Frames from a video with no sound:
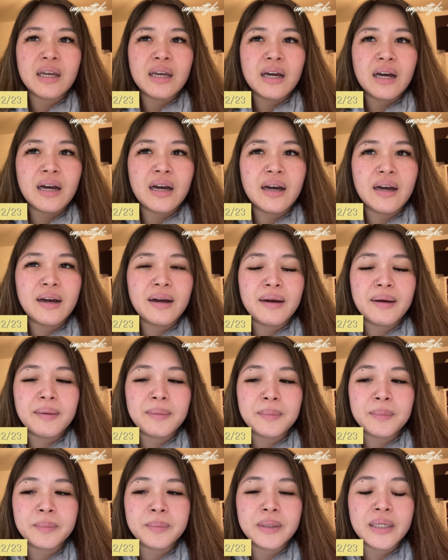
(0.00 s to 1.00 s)

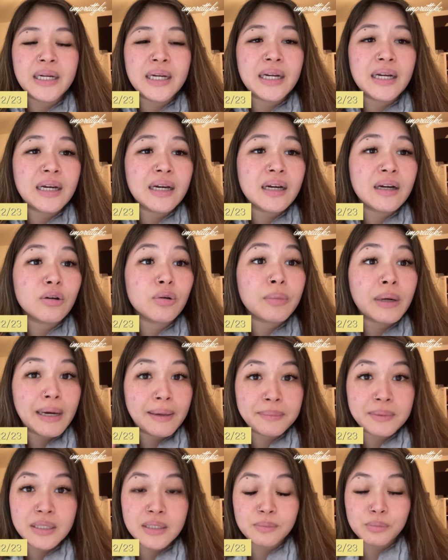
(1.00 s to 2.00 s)
um, na
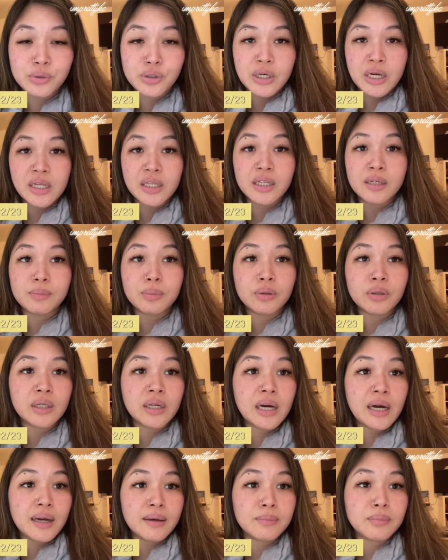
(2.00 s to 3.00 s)
humahabdi na po siya. Hindi na po ako
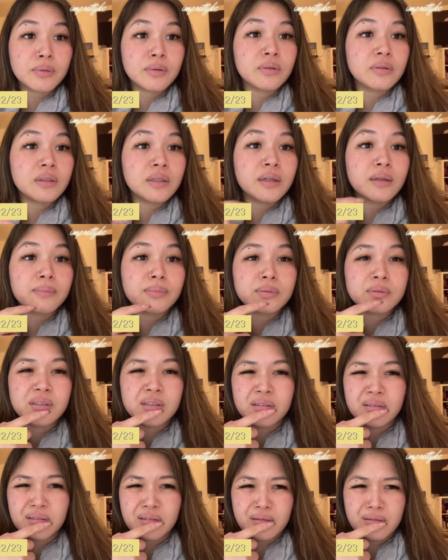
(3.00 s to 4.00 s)
nag-eyebrow. Hindi na po din
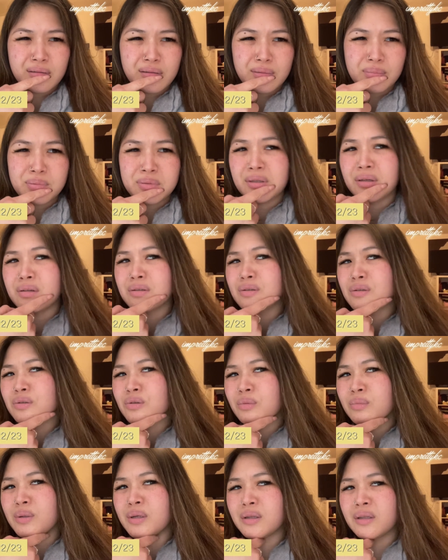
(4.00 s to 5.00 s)
ako nag-lipstick kasi
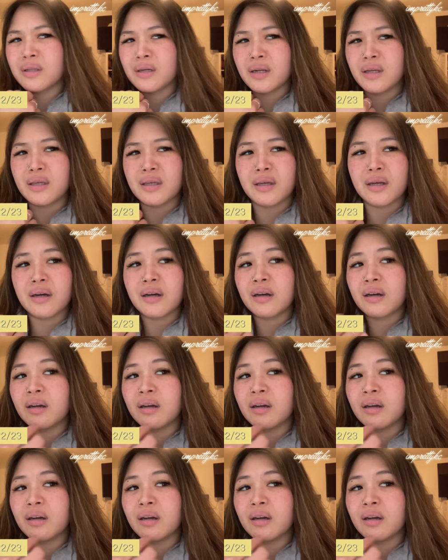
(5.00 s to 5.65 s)
sobrang dry niya.